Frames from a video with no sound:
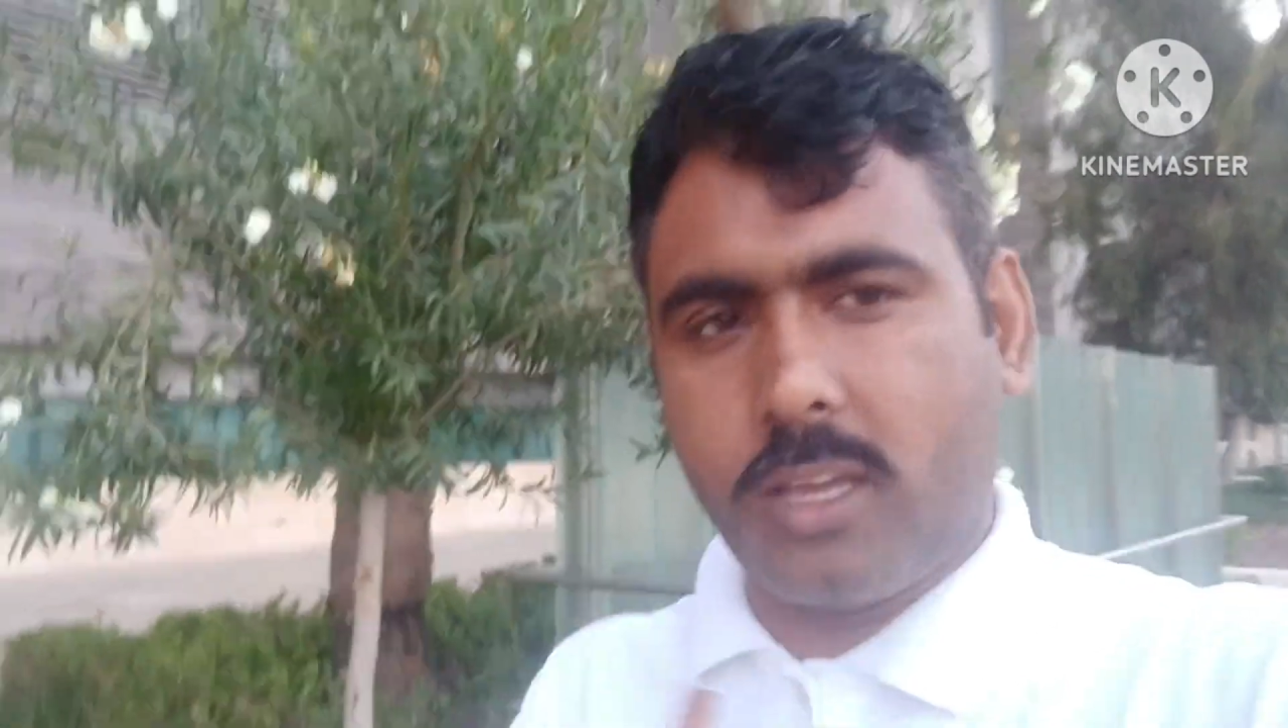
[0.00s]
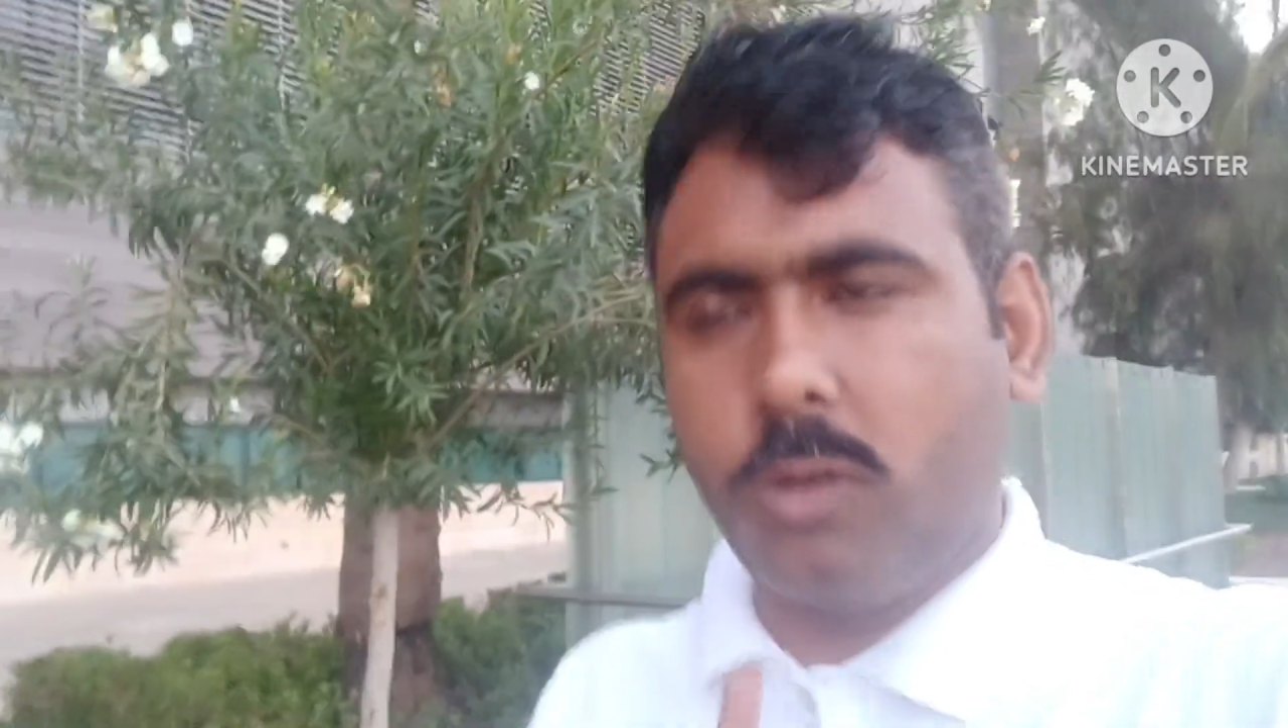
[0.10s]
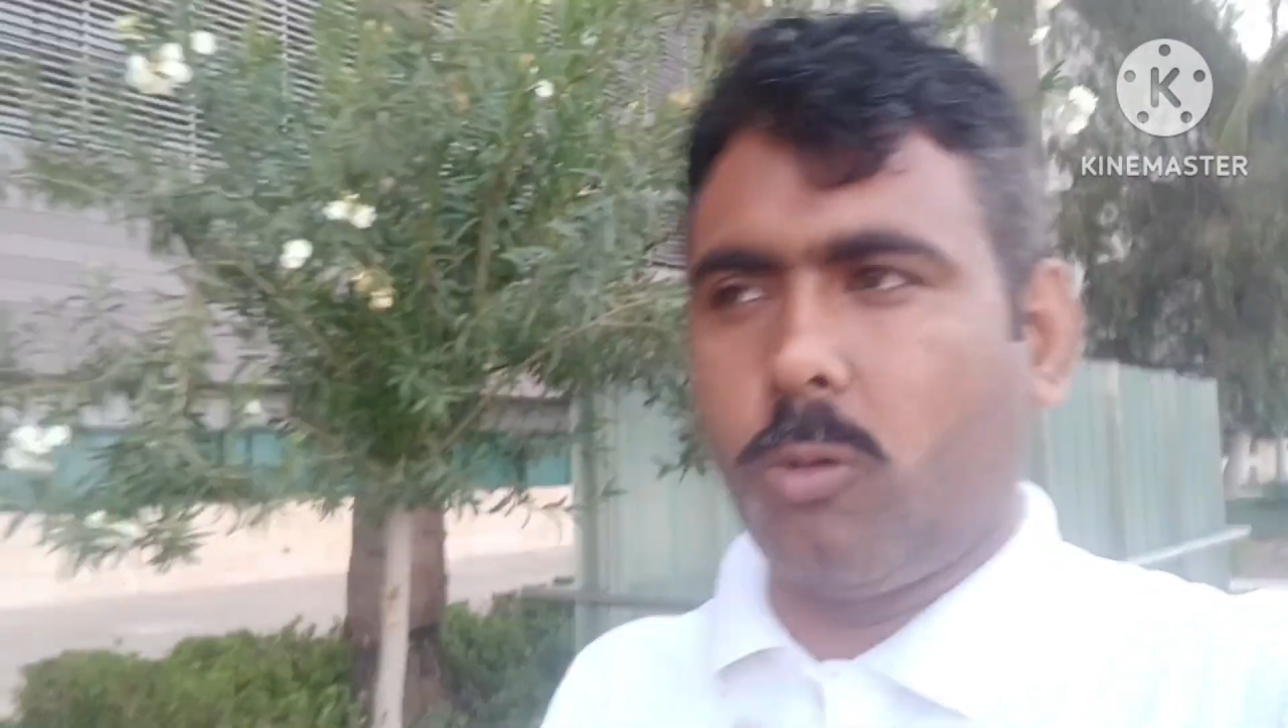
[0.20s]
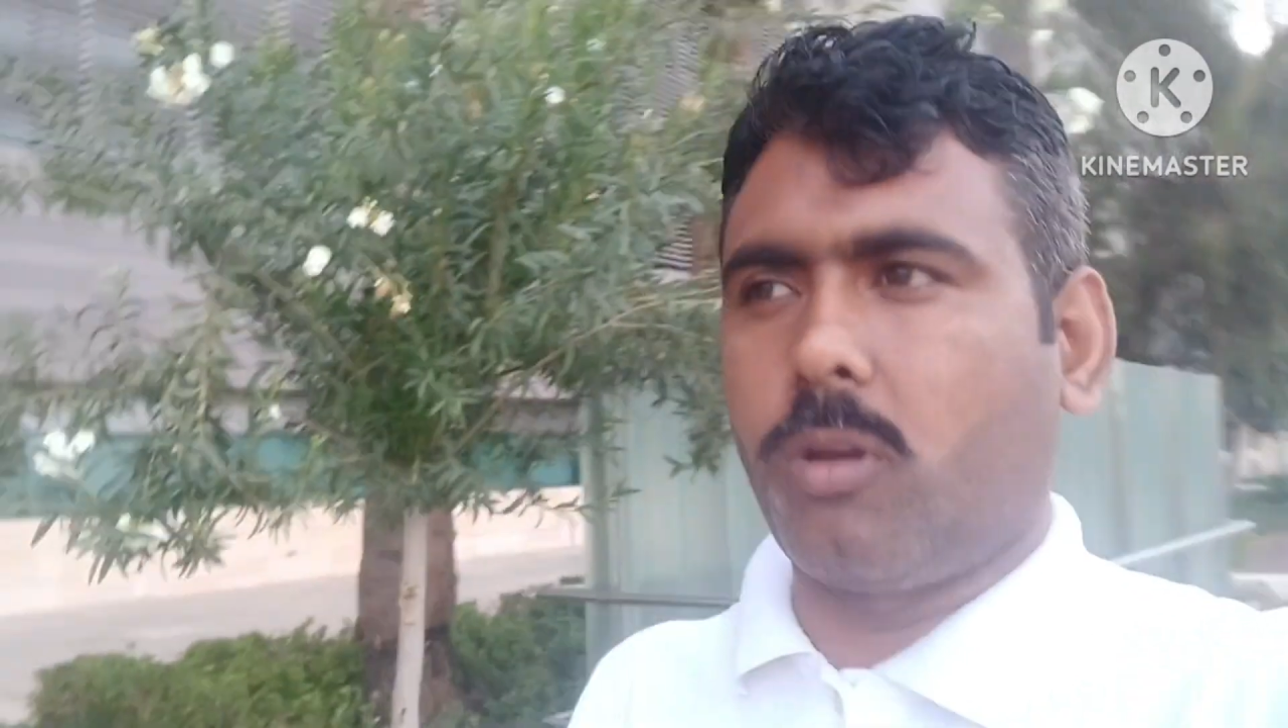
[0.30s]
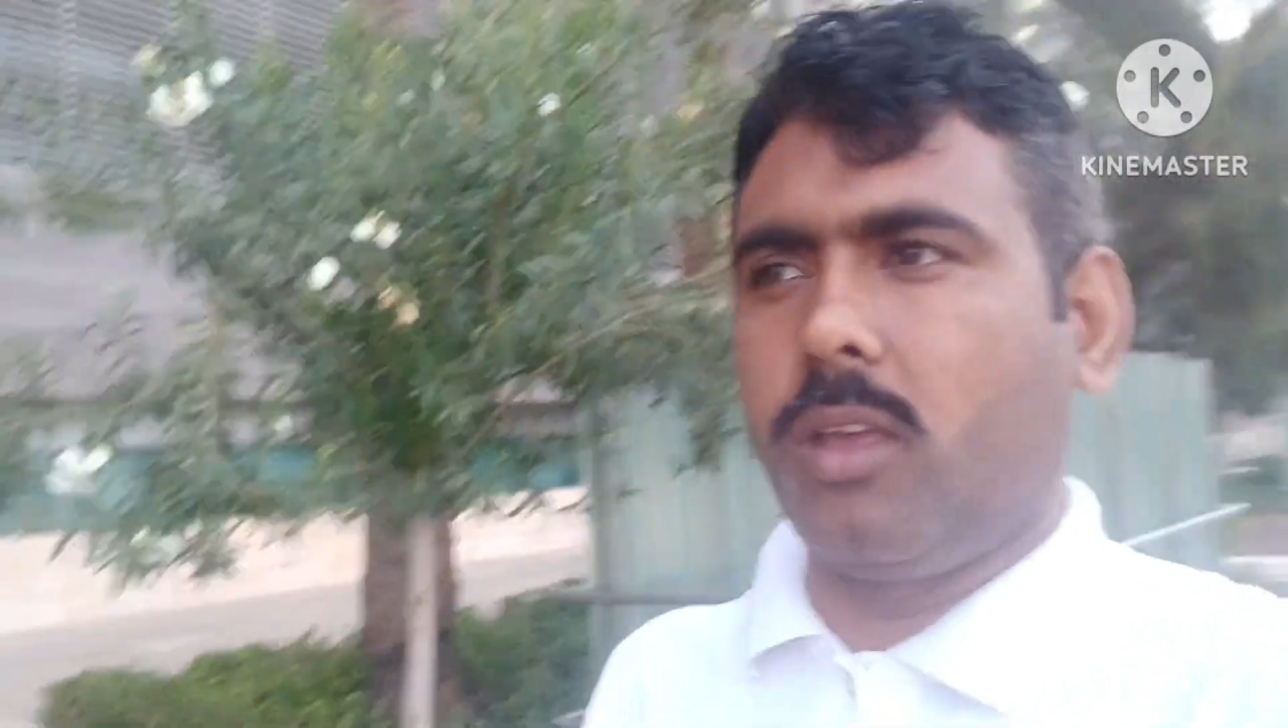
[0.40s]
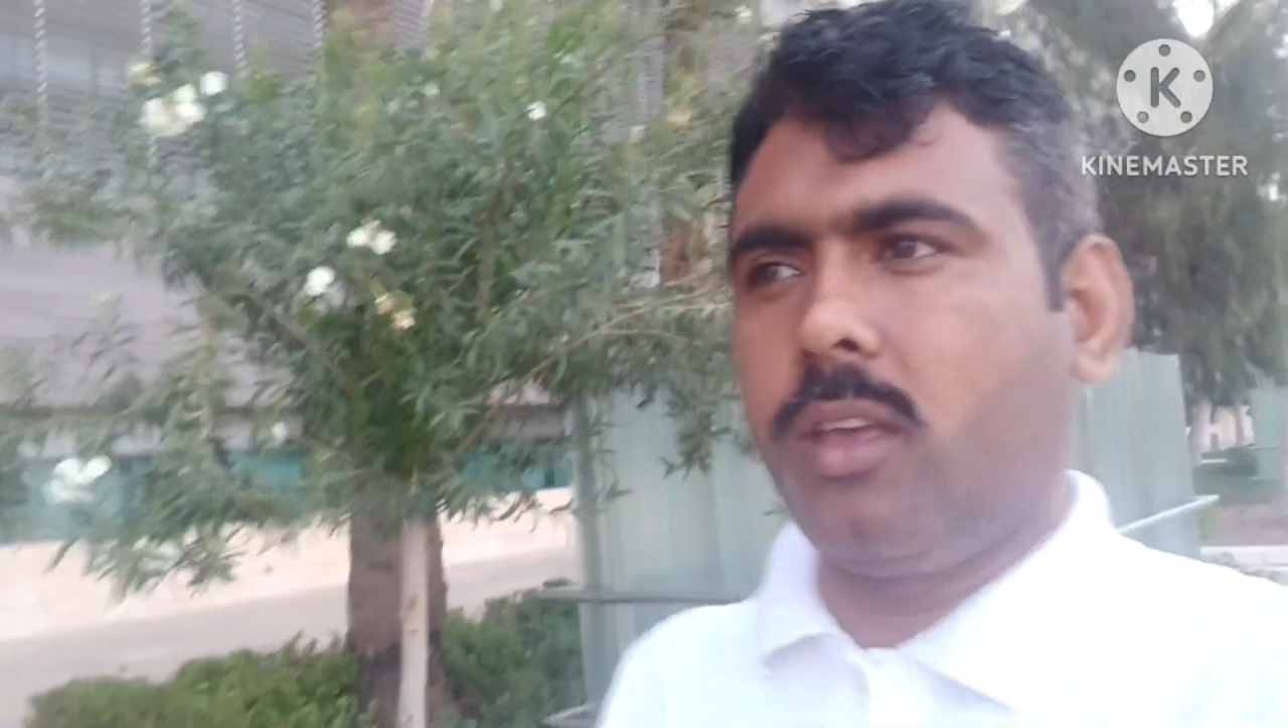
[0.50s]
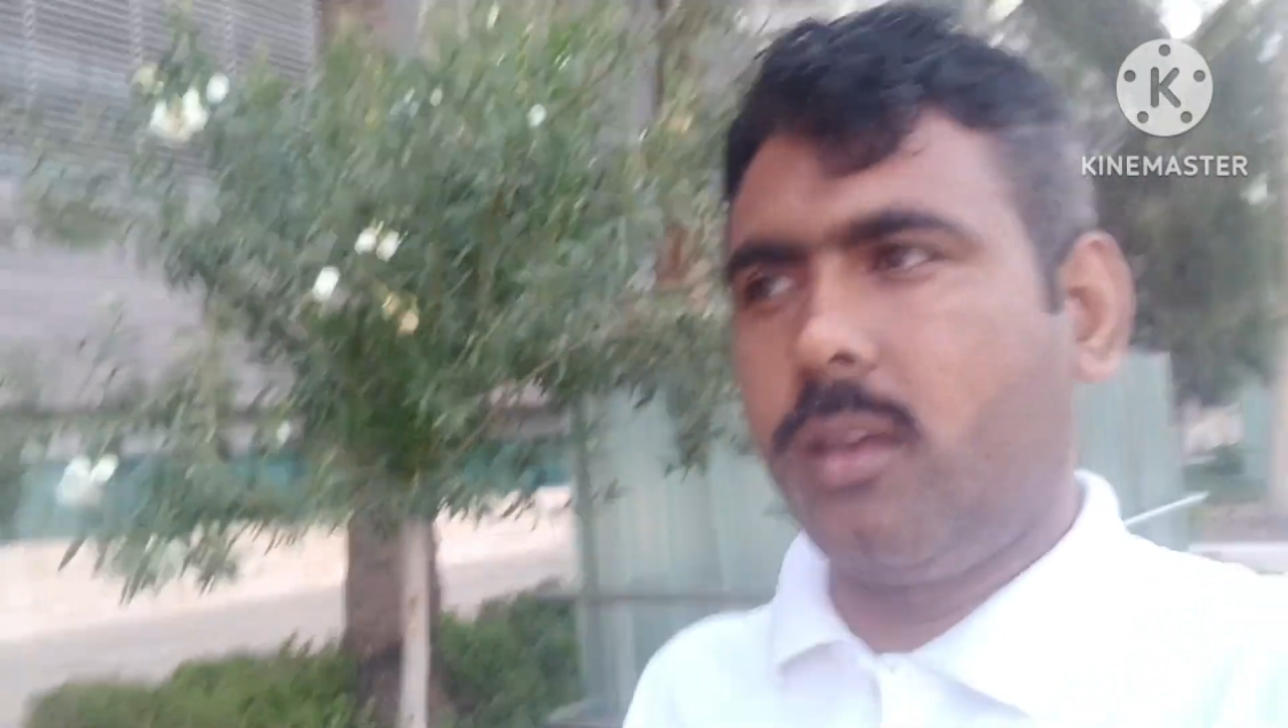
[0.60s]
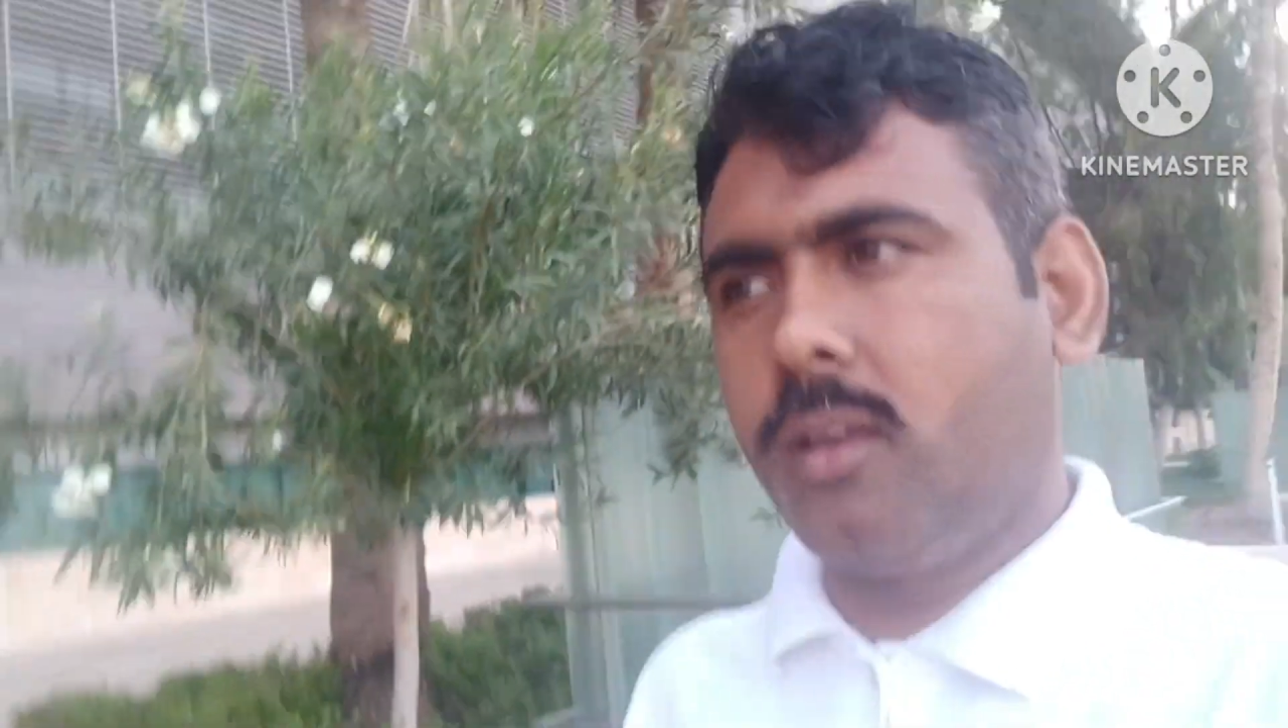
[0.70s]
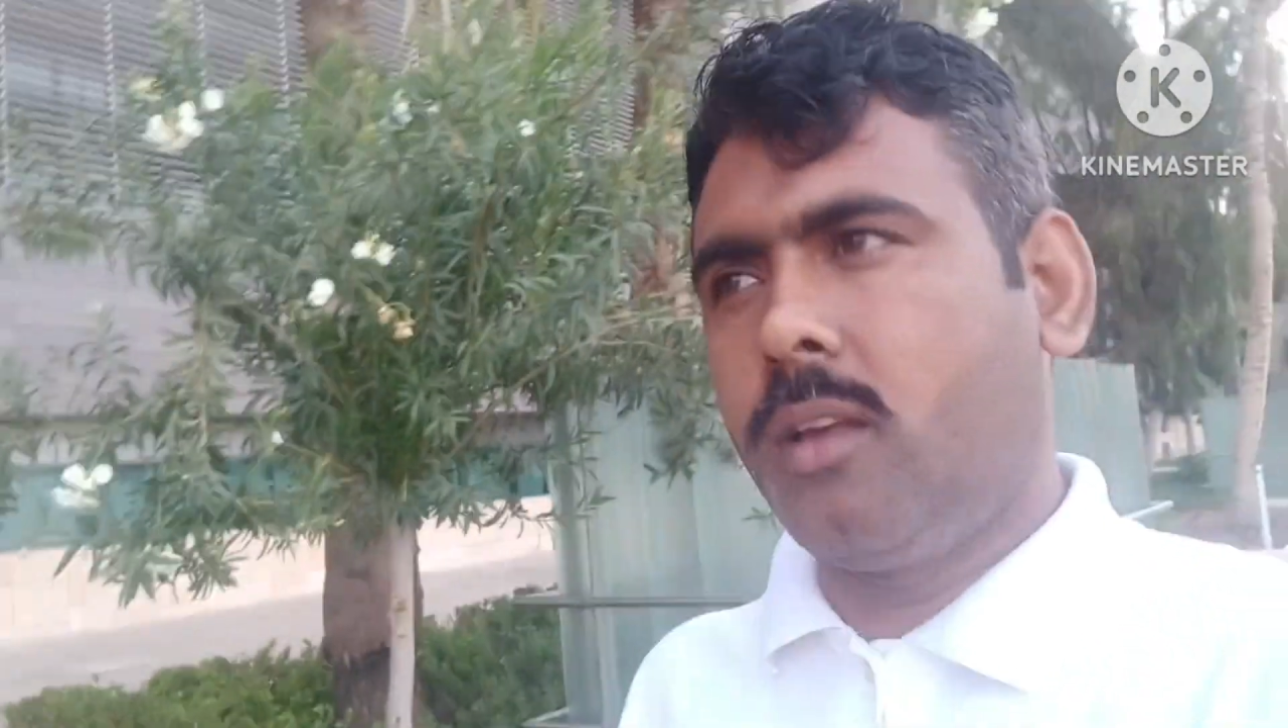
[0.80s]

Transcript: देखी होगी